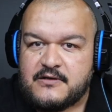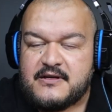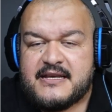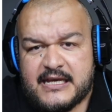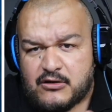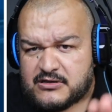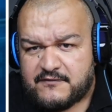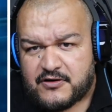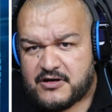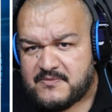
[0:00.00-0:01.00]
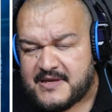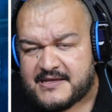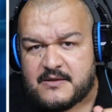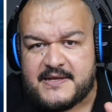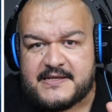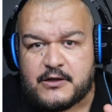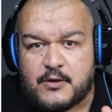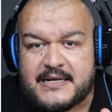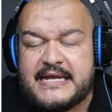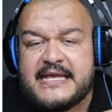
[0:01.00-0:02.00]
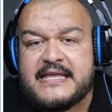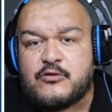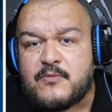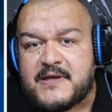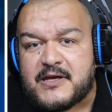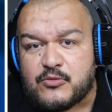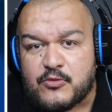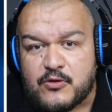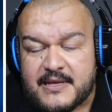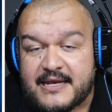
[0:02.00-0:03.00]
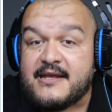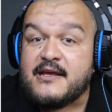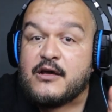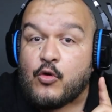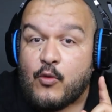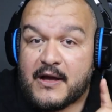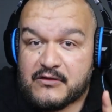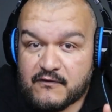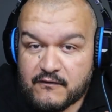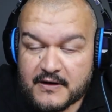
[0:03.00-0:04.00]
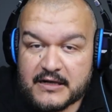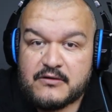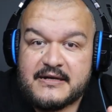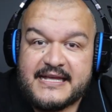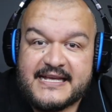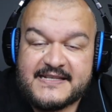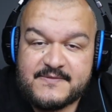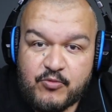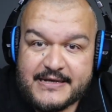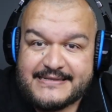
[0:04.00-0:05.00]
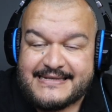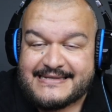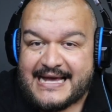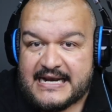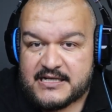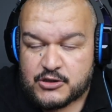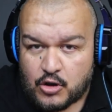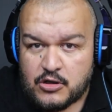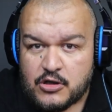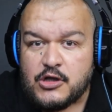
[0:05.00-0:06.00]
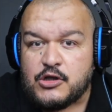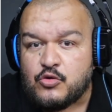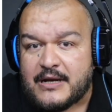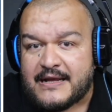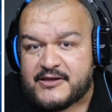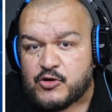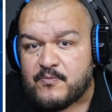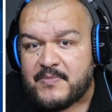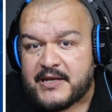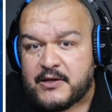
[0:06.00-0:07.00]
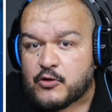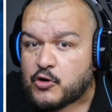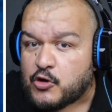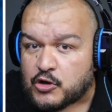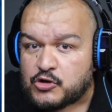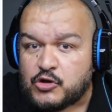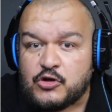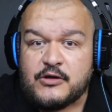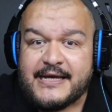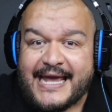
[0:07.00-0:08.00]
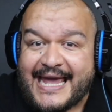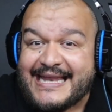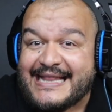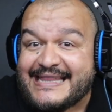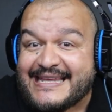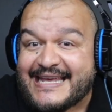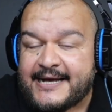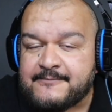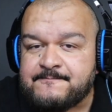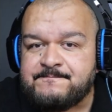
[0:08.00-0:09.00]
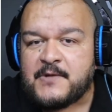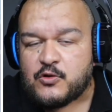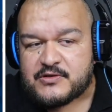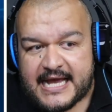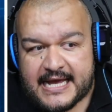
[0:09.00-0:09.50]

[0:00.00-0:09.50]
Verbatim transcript: Y luego se fueron inmediatamente a dormir y durmieron muy bien cuando fueron expuestas al sol durante un periodo corto en el día. O sea,